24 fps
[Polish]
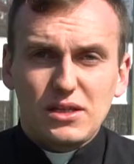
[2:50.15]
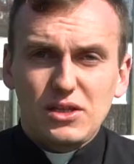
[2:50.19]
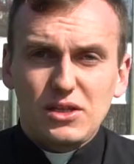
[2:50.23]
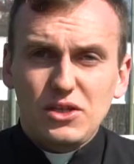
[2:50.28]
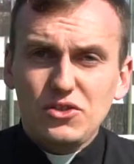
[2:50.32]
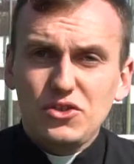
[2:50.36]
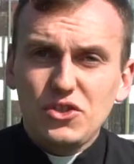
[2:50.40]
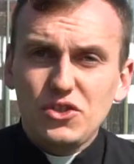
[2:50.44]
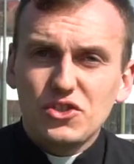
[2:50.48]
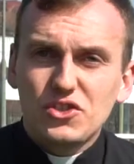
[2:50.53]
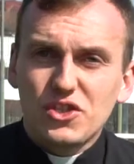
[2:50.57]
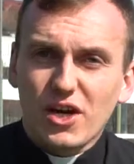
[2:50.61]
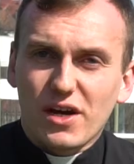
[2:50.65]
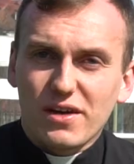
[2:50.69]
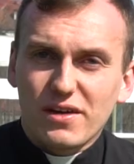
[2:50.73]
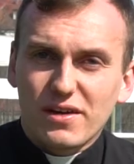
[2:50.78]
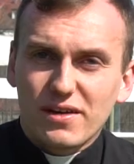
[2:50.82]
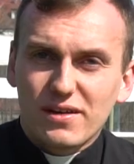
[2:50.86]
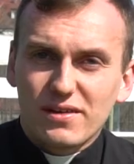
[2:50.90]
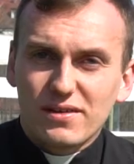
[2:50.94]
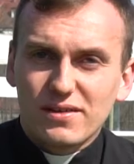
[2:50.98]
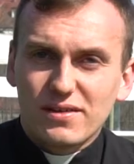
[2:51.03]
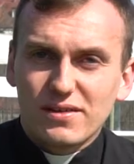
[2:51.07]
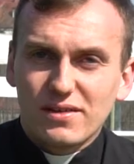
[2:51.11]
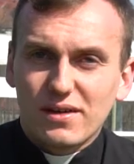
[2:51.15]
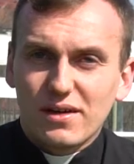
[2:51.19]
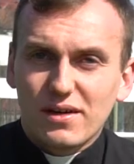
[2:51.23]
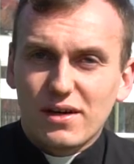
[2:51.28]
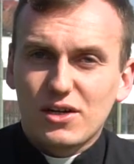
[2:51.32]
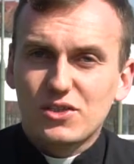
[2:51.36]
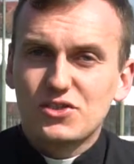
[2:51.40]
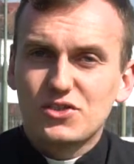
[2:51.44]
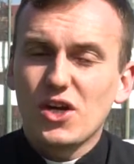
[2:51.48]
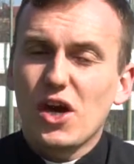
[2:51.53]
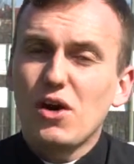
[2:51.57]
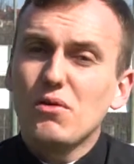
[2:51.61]
I dzisiaj
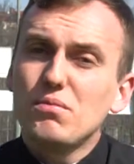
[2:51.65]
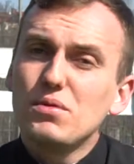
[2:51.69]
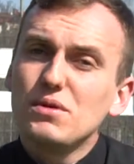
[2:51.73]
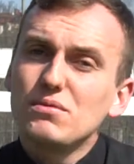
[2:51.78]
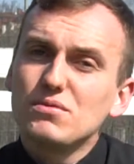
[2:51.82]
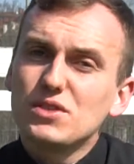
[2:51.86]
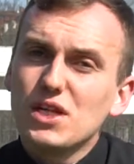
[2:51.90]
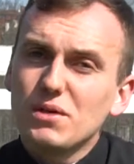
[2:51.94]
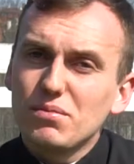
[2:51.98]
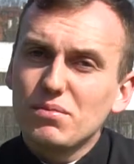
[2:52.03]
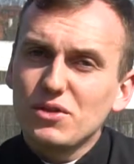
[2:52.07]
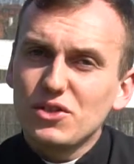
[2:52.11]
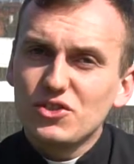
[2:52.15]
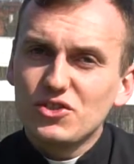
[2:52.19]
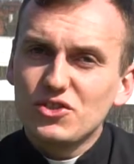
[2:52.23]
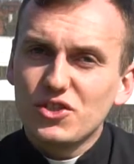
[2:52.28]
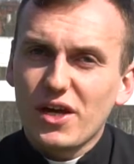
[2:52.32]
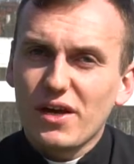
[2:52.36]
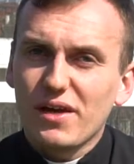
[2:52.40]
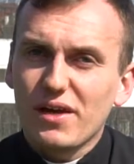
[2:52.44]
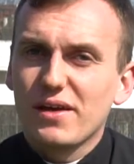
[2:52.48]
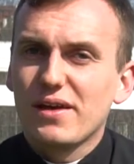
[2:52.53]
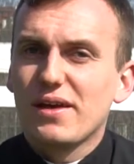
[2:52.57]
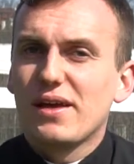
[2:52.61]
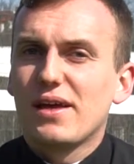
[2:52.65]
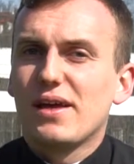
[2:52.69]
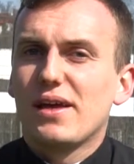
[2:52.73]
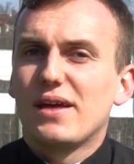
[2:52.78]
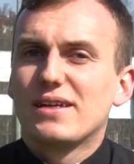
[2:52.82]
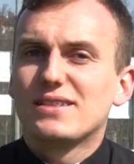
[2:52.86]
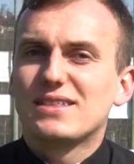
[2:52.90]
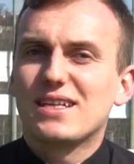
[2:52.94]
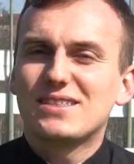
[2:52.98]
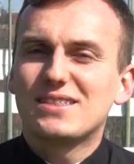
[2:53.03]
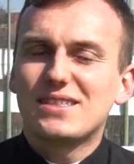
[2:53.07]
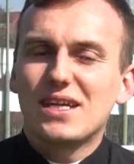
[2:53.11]
chciałbym, żebyście
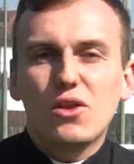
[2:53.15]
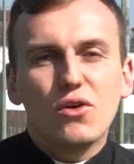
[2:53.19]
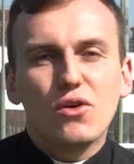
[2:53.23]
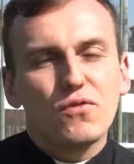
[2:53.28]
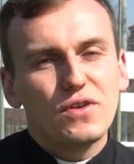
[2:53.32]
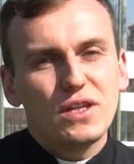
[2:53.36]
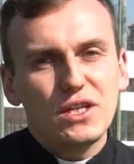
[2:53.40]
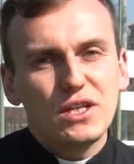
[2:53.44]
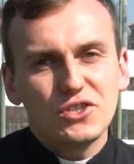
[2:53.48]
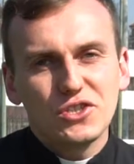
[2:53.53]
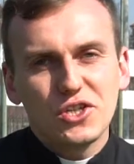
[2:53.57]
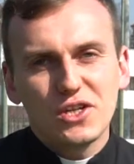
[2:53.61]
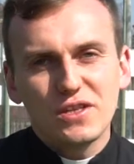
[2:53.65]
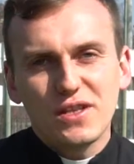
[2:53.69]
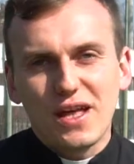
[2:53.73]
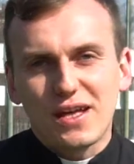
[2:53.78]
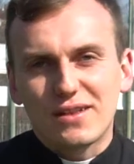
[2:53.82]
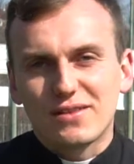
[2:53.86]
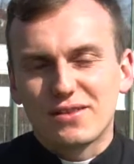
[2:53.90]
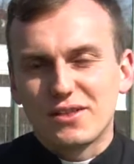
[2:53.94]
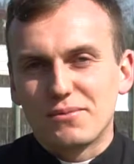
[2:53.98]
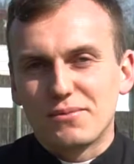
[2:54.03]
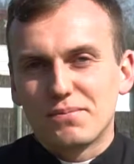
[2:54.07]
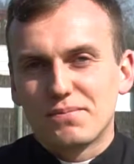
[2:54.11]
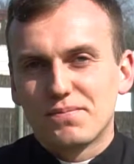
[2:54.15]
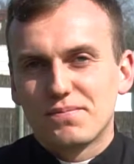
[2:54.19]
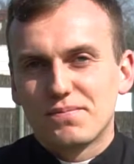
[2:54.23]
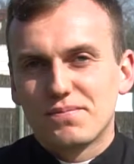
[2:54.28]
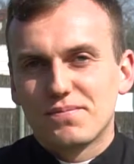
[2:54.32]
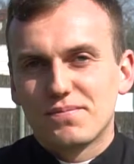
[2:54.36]
zastanowili się nad tym,